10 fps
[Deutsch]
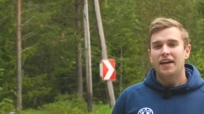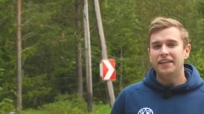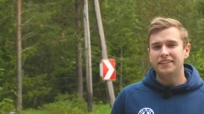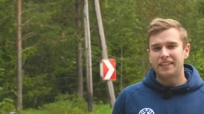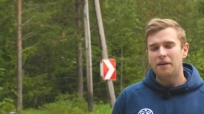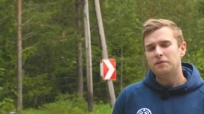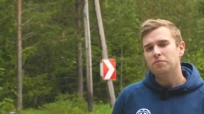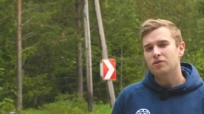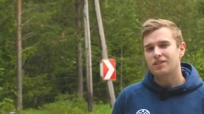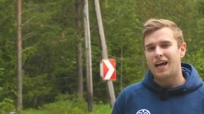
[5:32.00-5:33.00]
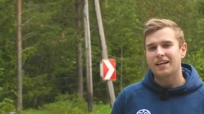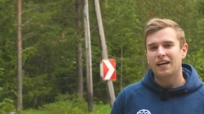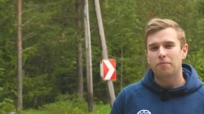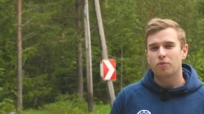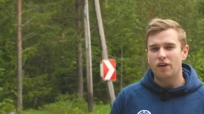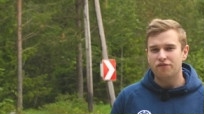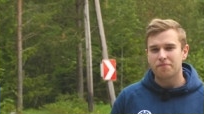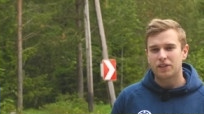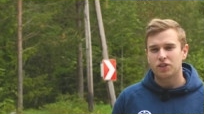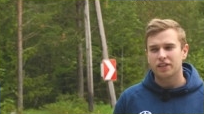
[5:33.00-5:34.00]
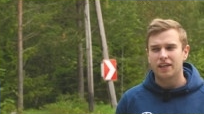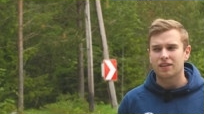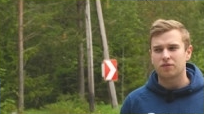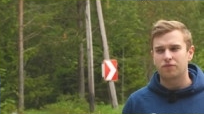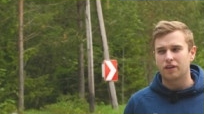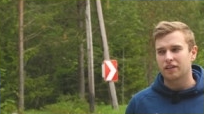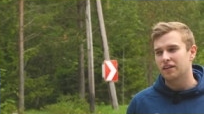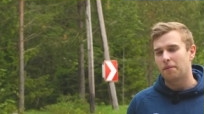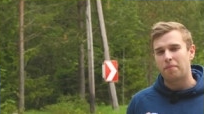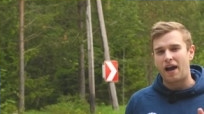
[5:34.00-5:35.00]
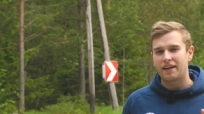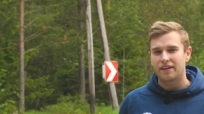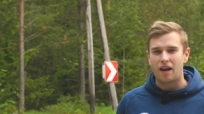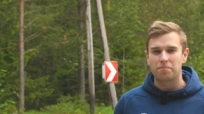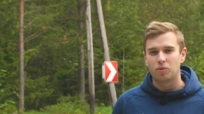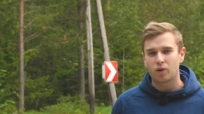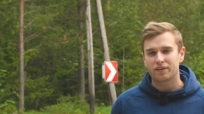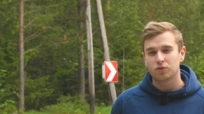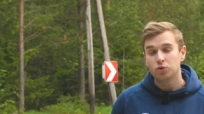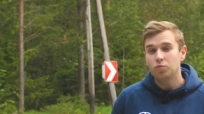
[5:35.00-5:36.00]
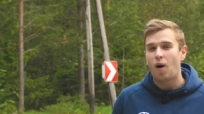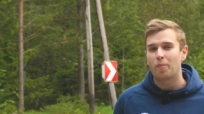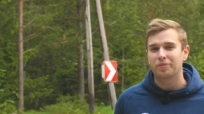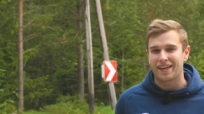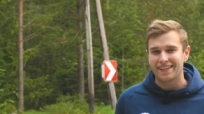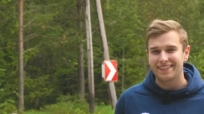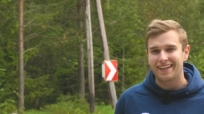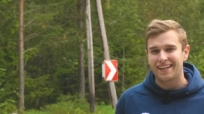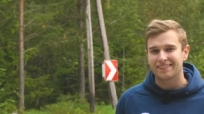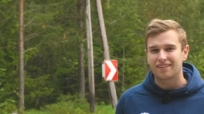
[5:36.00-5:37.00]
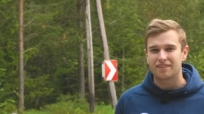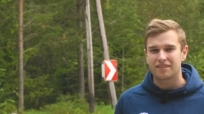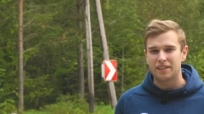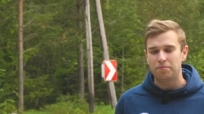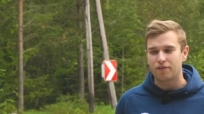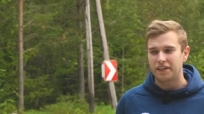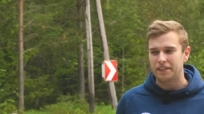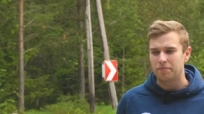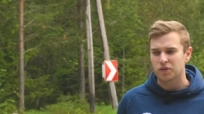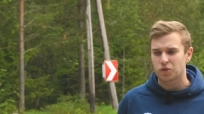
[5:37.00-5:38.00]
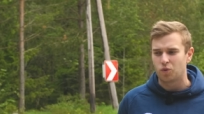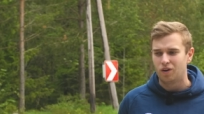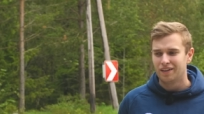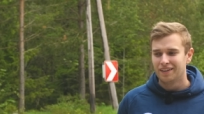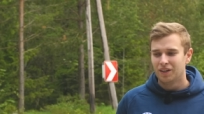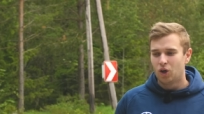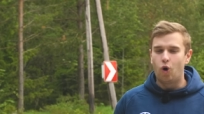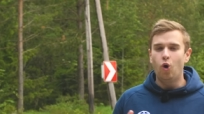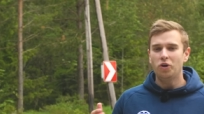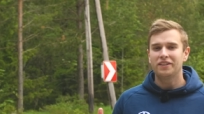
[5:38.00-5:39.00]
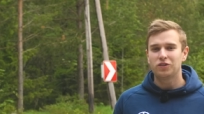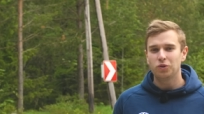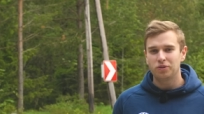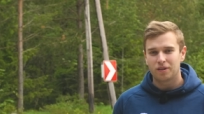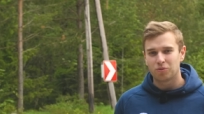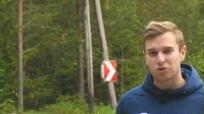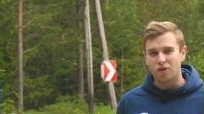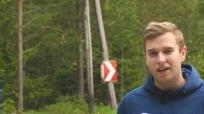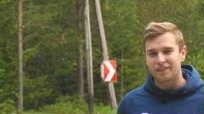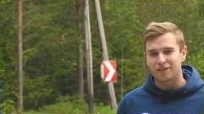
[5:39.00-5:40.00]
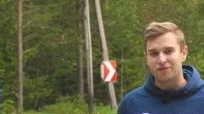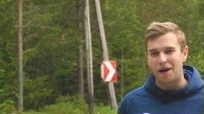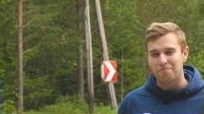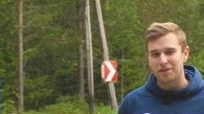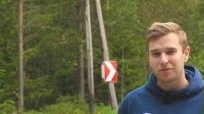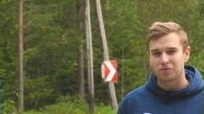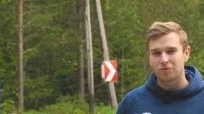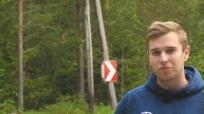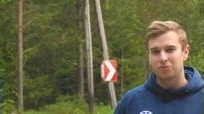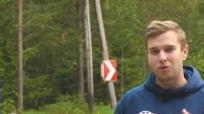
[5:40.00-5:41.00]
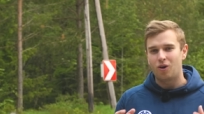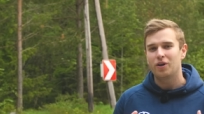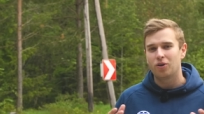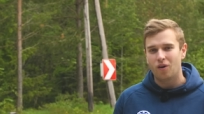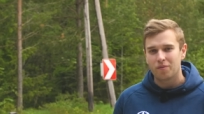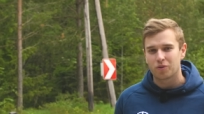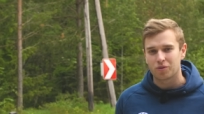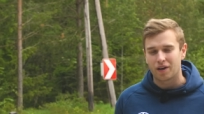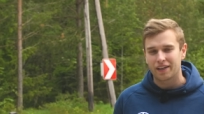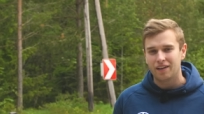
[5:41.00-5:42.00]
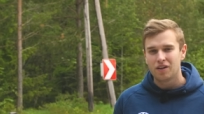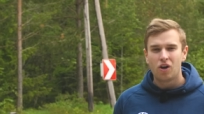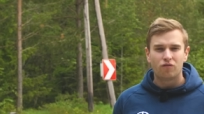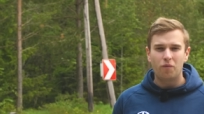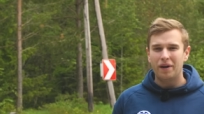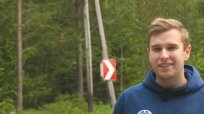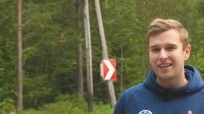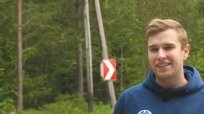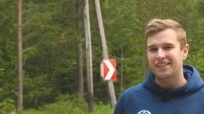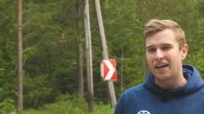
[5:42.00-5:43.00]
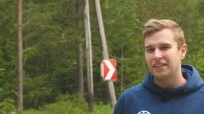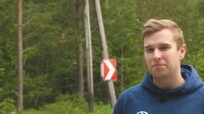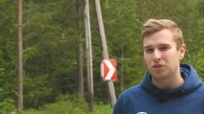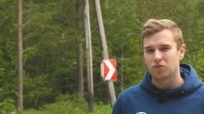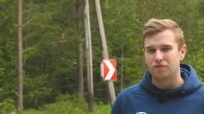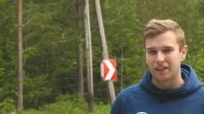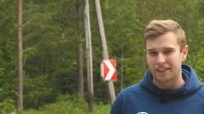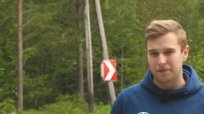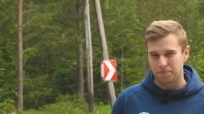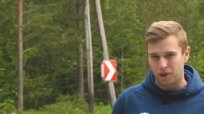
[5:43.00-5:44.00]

Ich selbst muss sagen, habe Ref-Matching erst vor knapp eineinhalb Monaten überhaupt kennengelernt, dass das gibt, weil ich immer so hochgezüchtete Motorräder gefahren bin und so tolle neue Motorräder, wo man das eigentlich gar nicht mehr so wirklich